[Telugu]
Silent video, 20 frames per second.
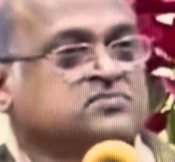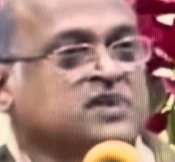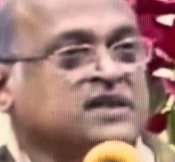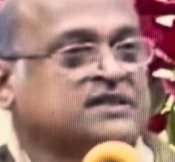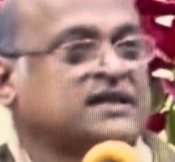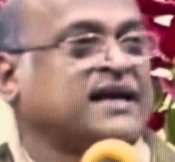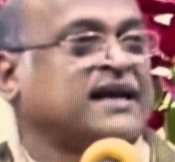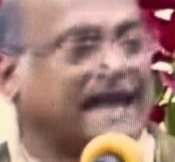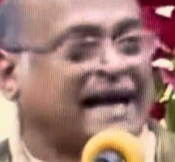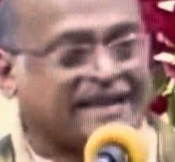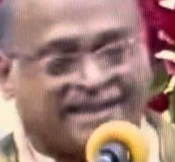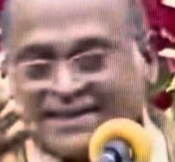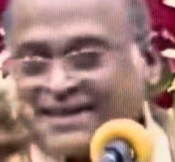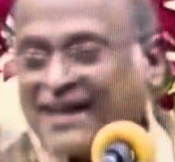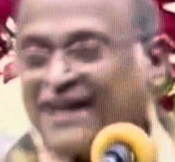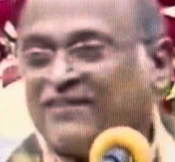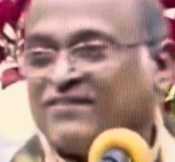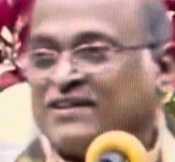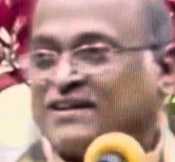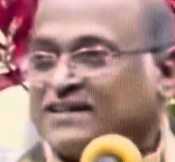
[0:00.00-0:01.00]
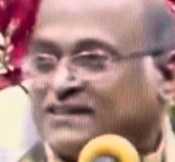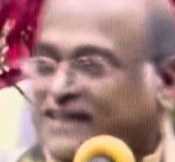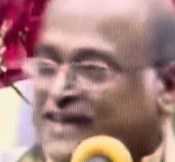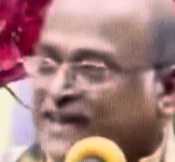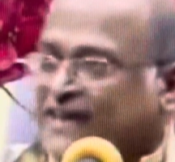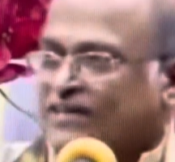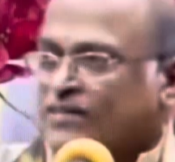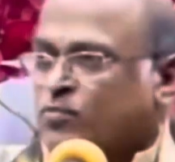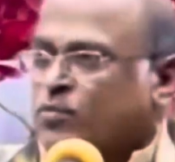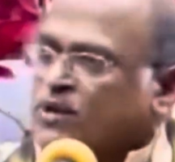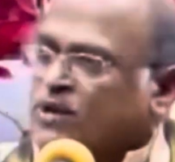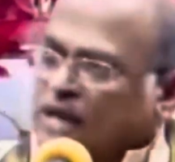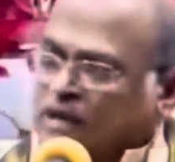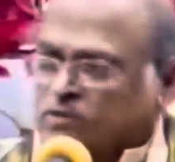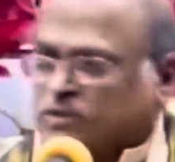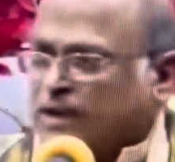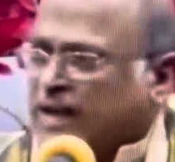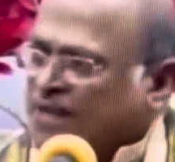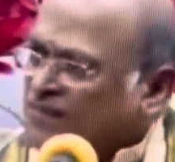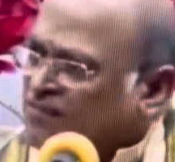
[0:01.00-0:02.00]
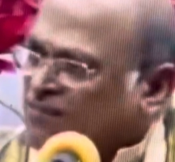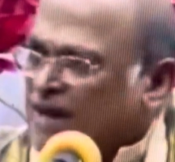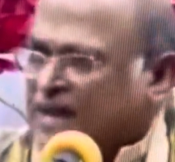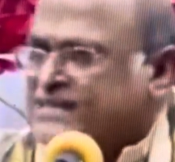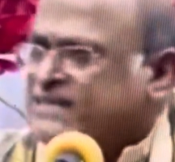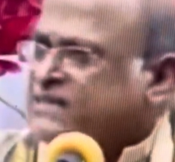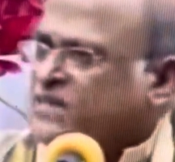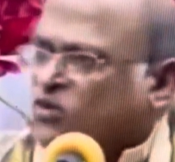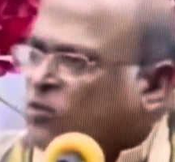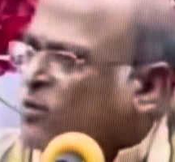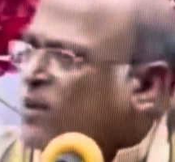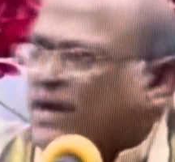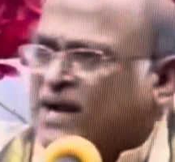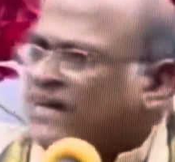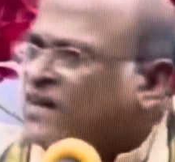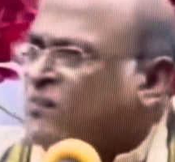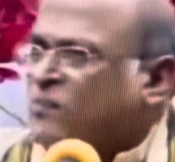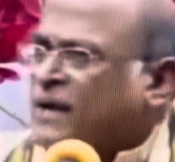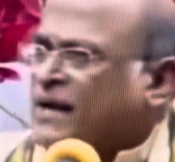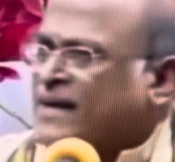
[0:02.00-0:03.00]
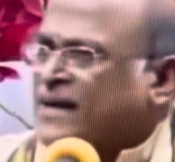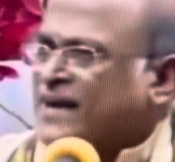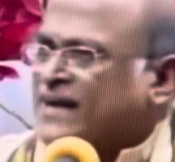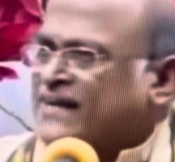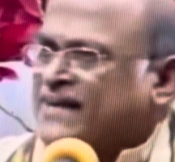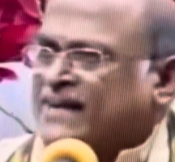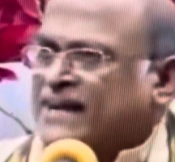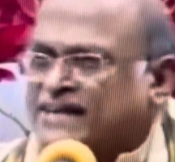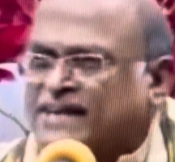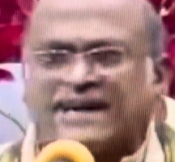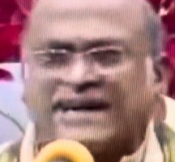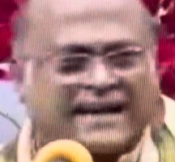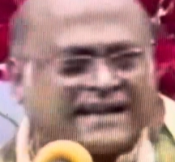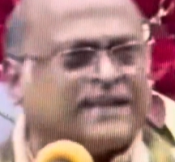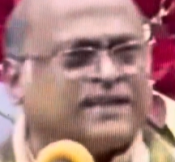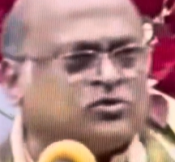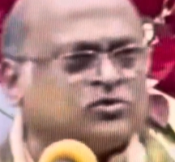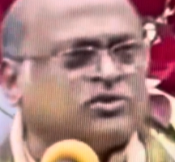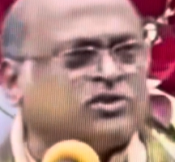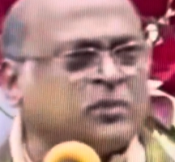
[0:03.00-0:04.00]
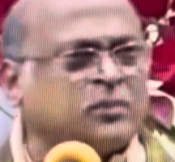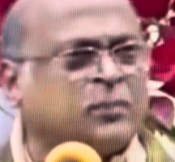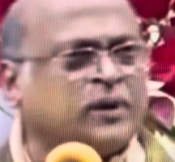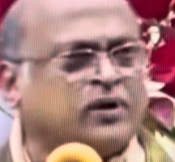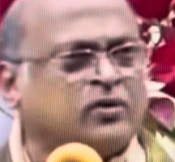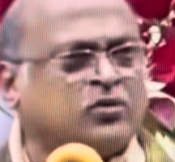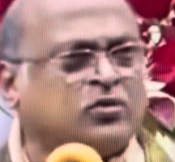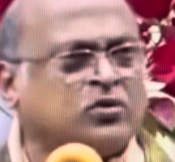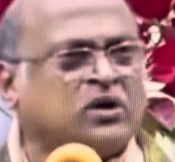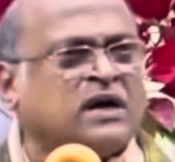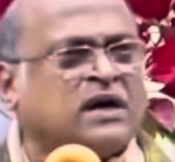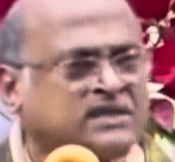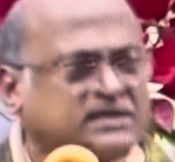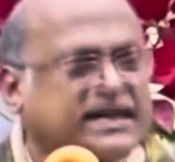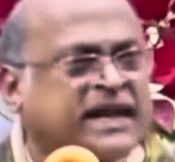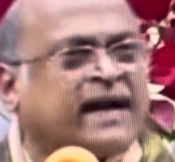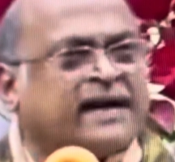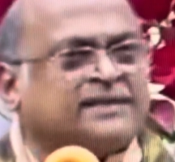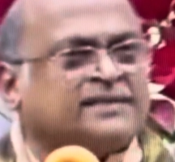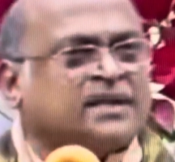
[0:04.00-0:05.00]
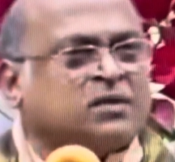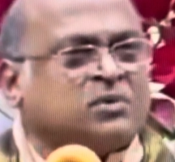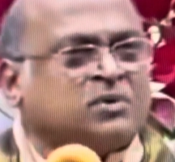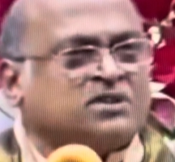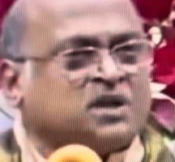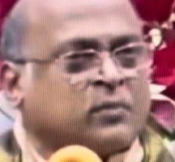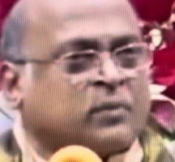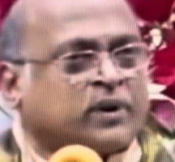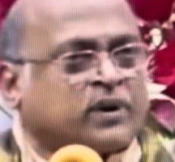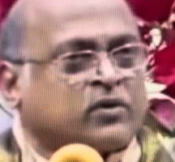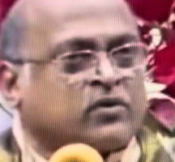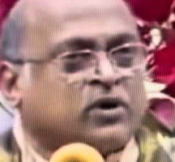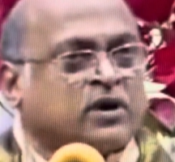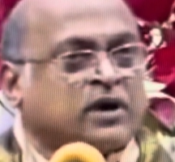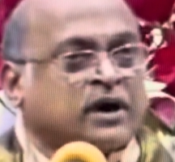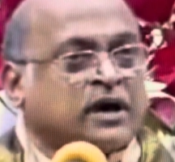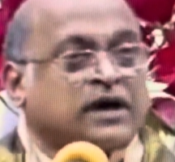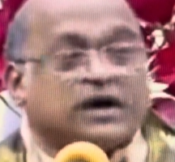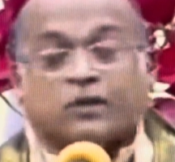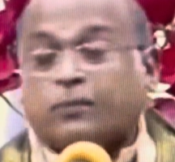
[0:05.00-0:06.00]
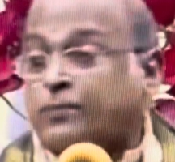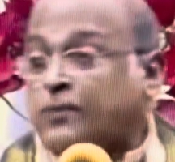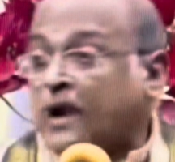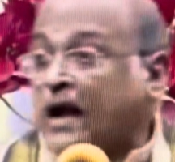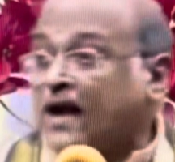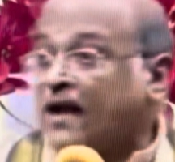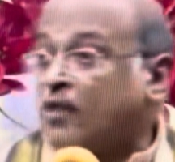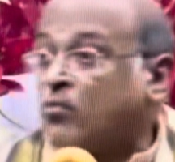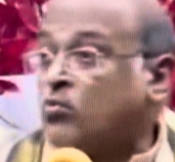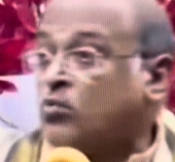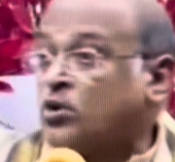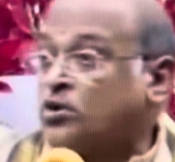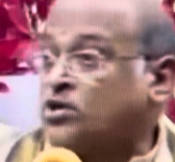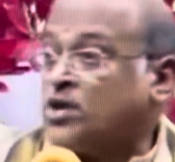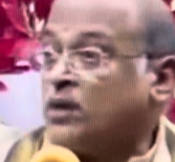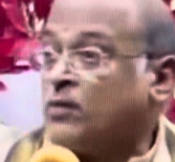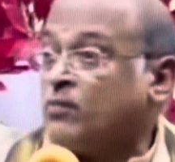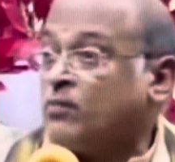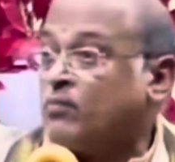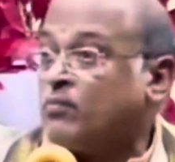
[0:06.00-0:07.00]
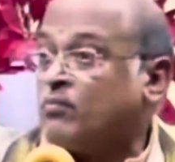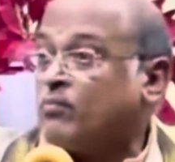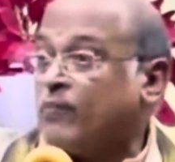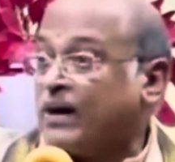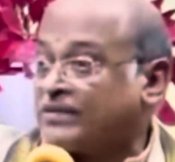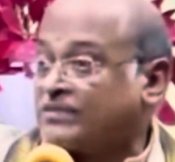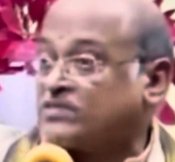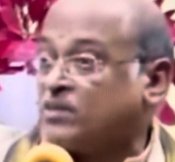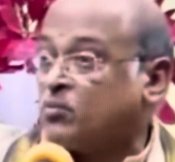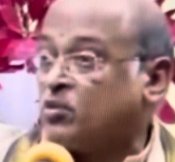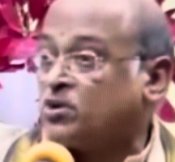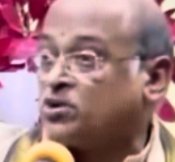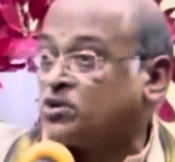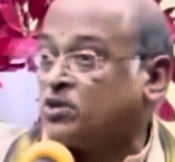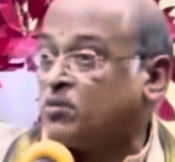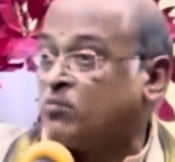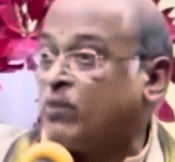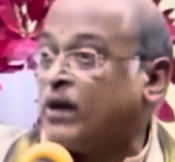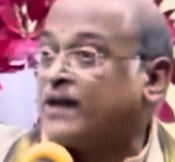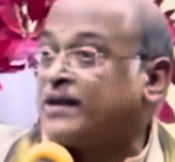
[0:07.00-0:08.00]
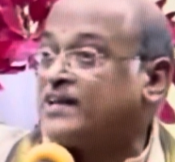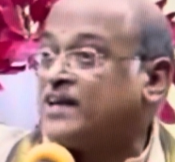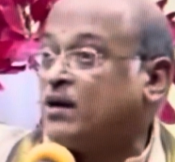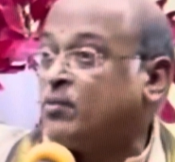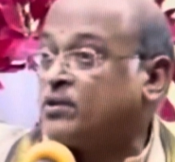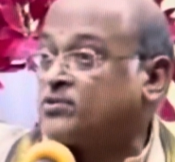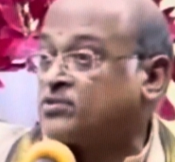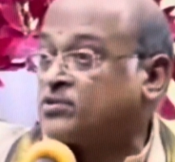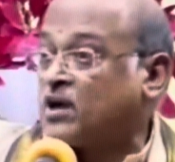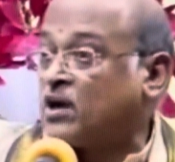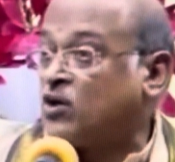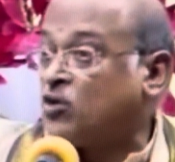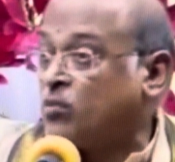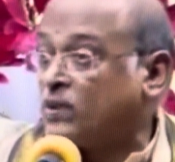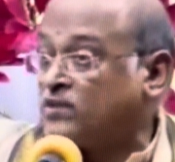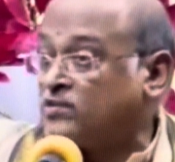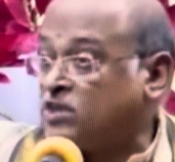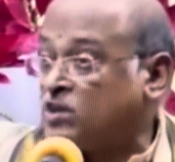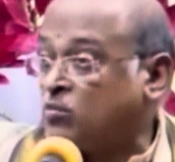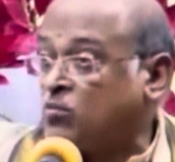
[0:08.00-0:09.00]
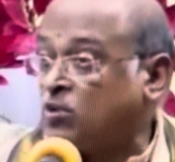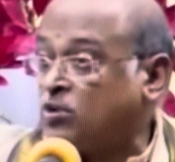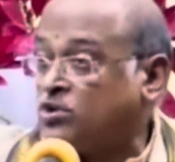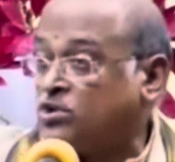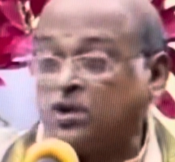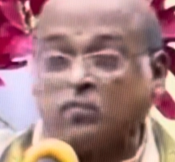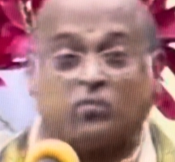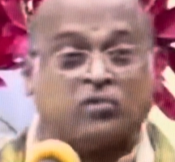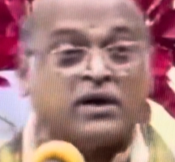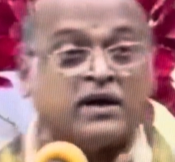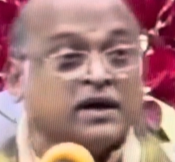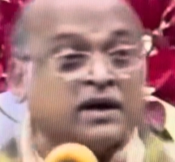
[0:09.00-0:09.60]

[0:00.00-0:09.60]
అసలు కథ ఏమిటి జరిగింది అసలు కథ వాస్తవమా కథ పక్కనట్టండి అసలు కథ ఎందుకు చెప్పారు త్యాగం చేయమని చెప్పారు అంటే ప్రాణం ముఖ్యం భర్త ముఖ్యం భార్యాభర్తల అనుబంధం ముఖ్యం